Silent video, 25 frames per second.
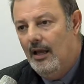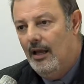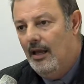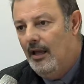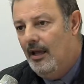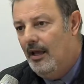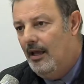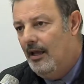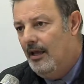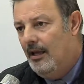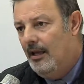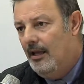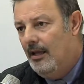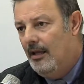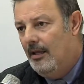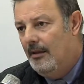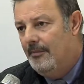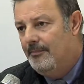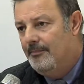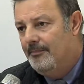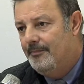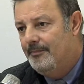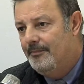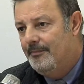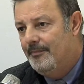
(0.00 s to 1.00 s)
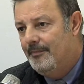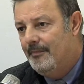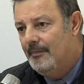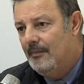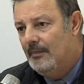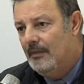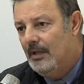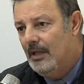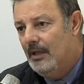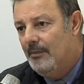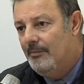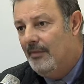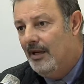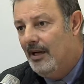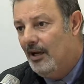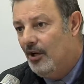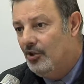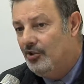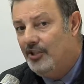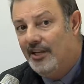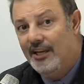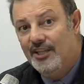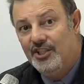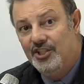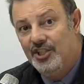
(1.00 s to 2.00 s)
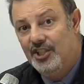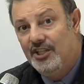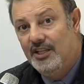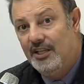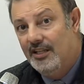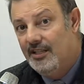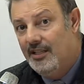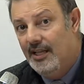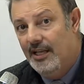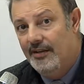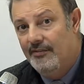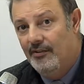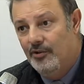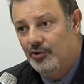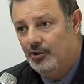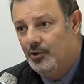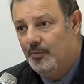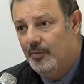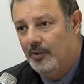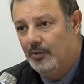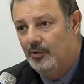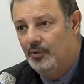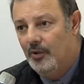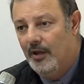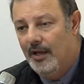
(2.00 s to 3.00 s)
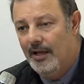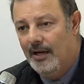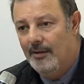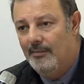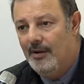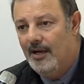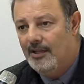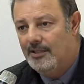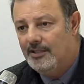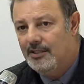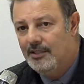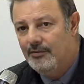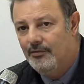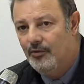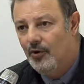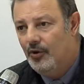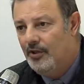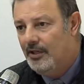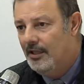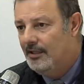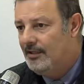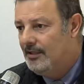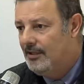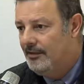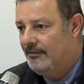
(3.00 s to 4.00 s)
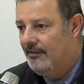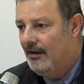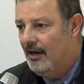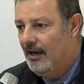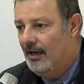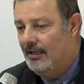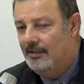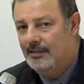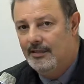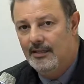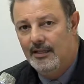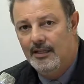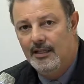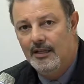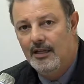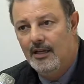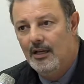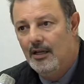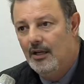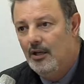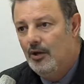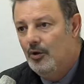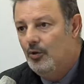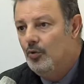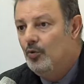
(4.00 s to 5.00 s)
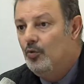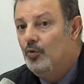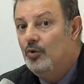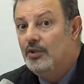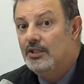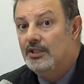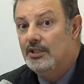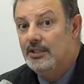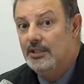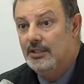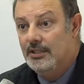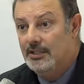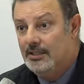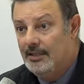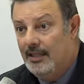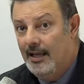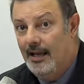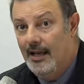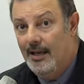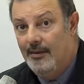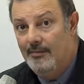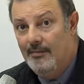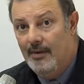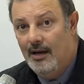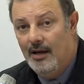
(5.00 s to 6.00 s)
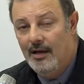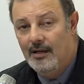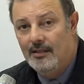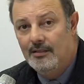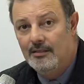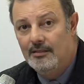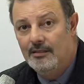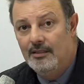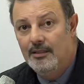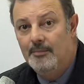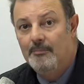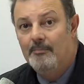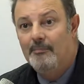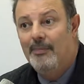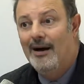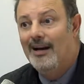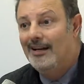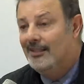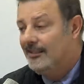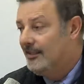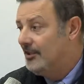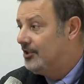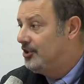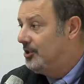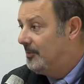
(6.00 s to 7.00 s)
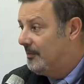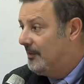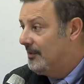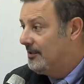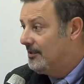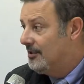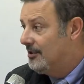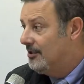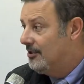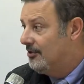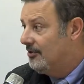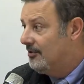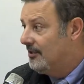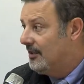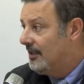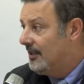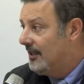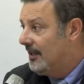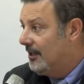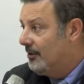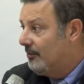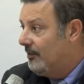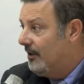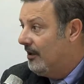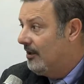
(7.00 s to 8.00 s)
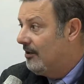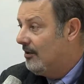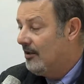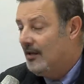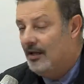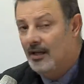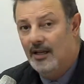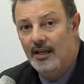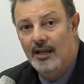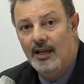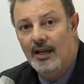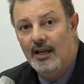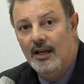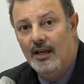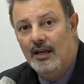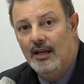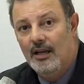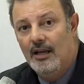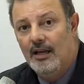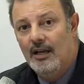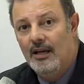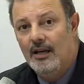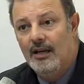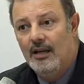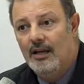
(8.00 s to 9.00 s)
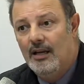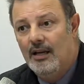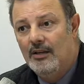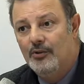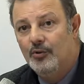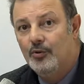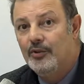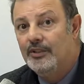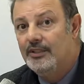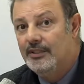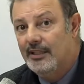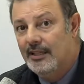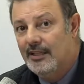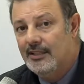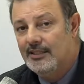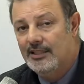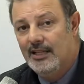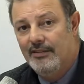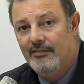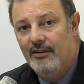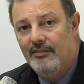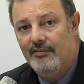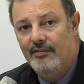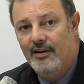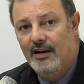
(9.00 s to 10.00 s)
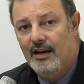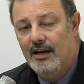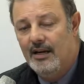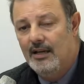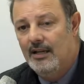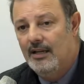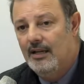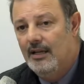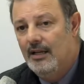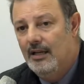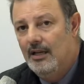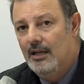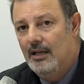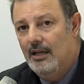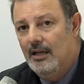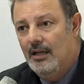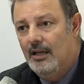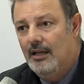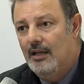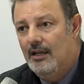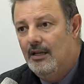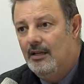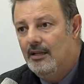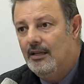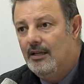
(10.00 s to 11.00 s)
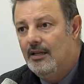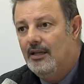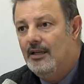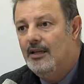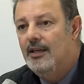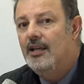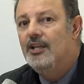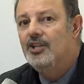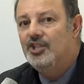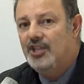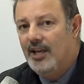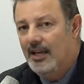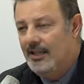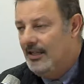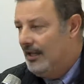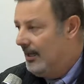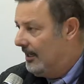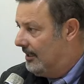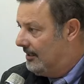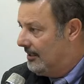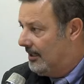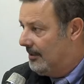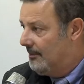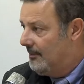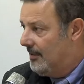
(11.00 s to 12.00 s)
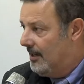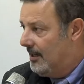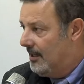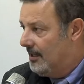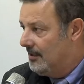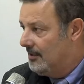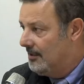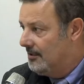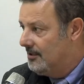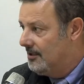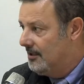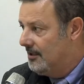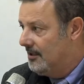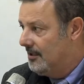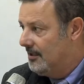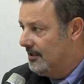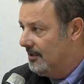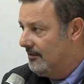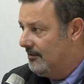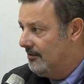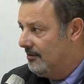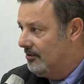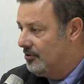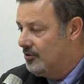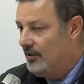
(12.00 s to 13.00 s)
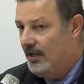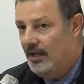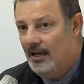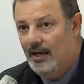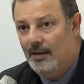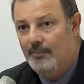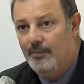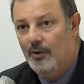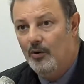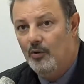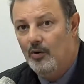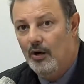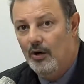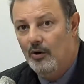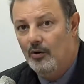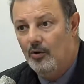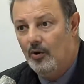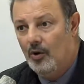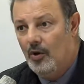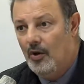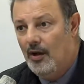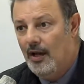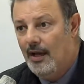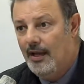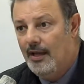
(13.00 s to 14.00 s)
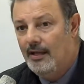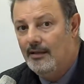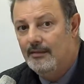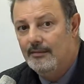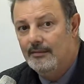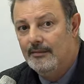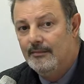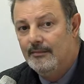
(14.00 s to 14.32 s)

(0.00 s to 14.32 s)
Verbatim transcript: E, ehm, ma la cosa che ci chiedevano soprattutto era ma se voi attivate un sistema di partecipazione, che è quello che eh, a noi interessava fare, eh, chi c'è dall'altra parte, ci chiedevano. Cioè la paura loro è